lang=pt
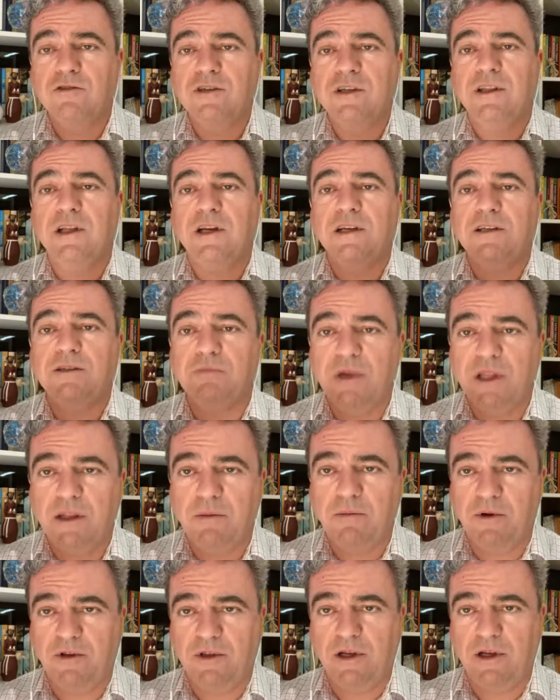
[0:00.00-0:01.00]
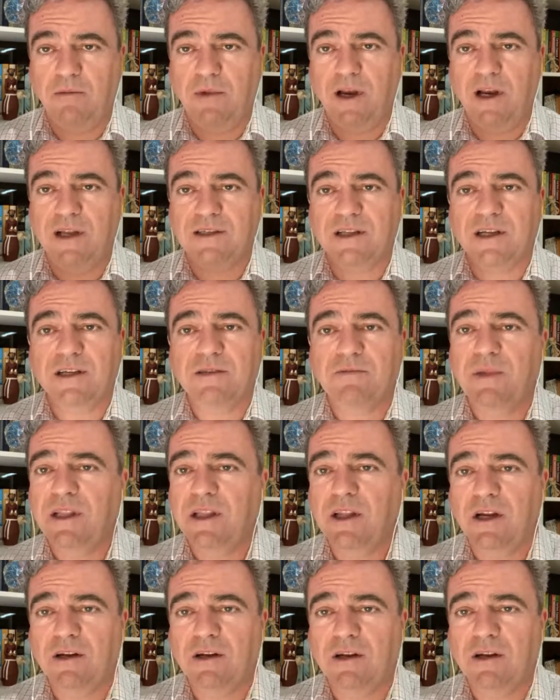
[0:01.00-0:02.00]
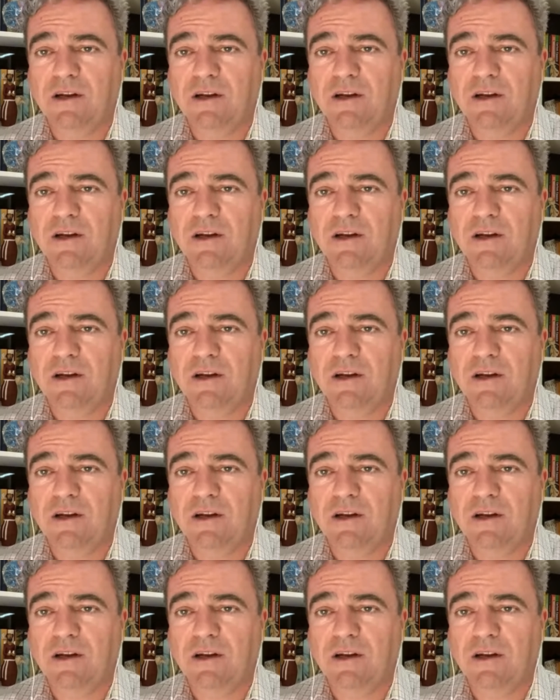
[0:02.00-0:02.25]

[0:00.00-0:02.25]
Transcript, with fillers: se transmite pelo trabalho, se transmite no